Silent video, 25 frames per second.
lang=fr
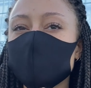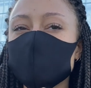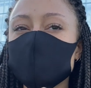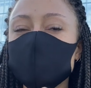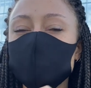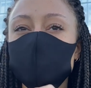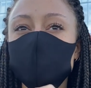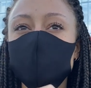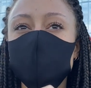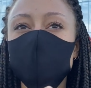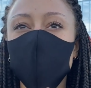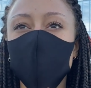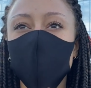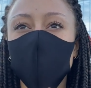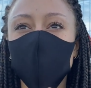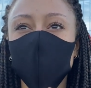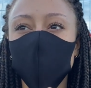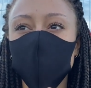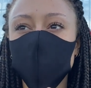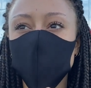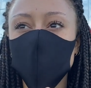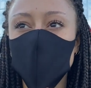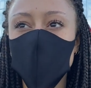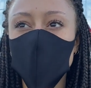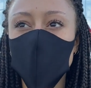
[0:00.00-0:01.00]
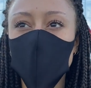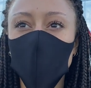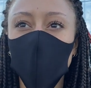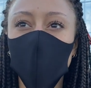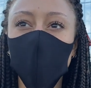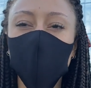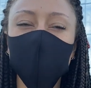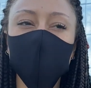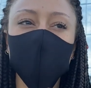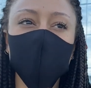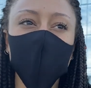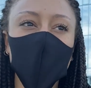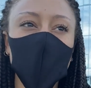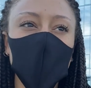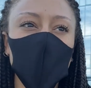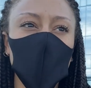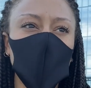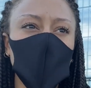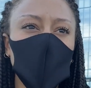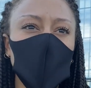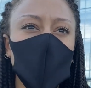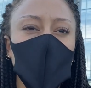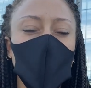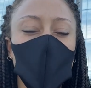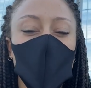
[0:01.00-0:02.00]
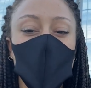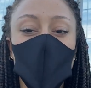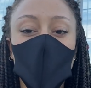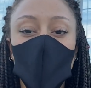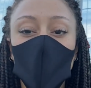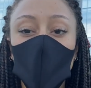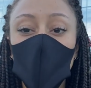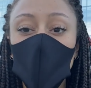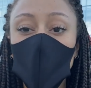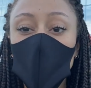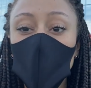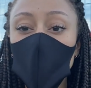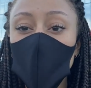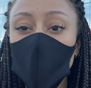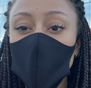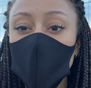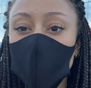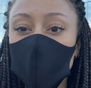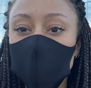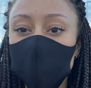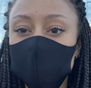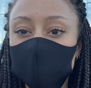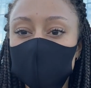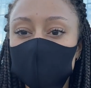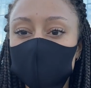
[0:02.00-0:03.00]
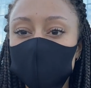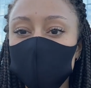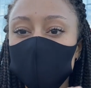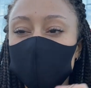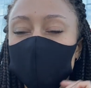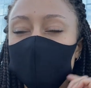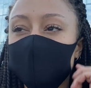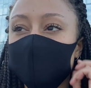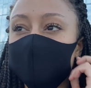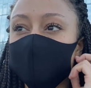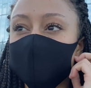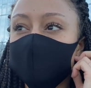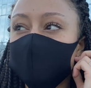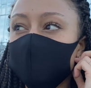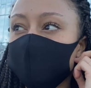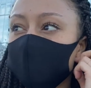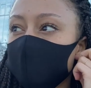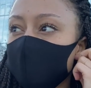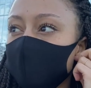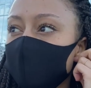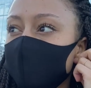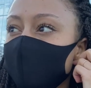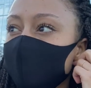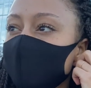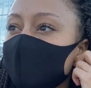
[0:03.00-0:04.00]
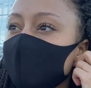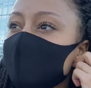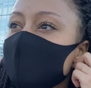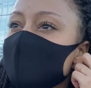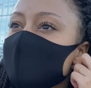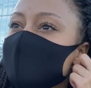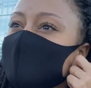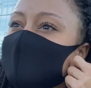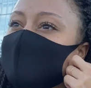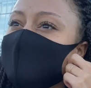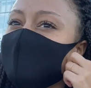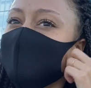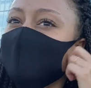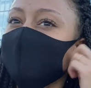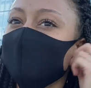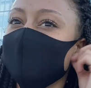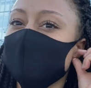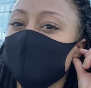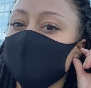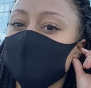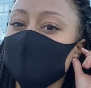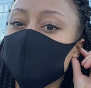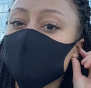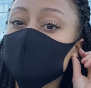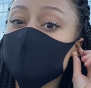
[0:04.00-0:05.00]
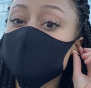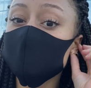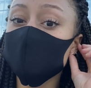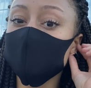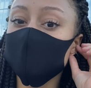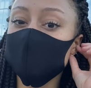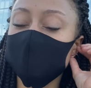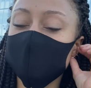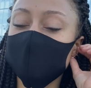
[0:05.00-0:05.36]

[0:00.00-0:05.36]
du coup je viens d'y sortir. J'ai fait un tour des chambres, etc. Euh, tout ce qui est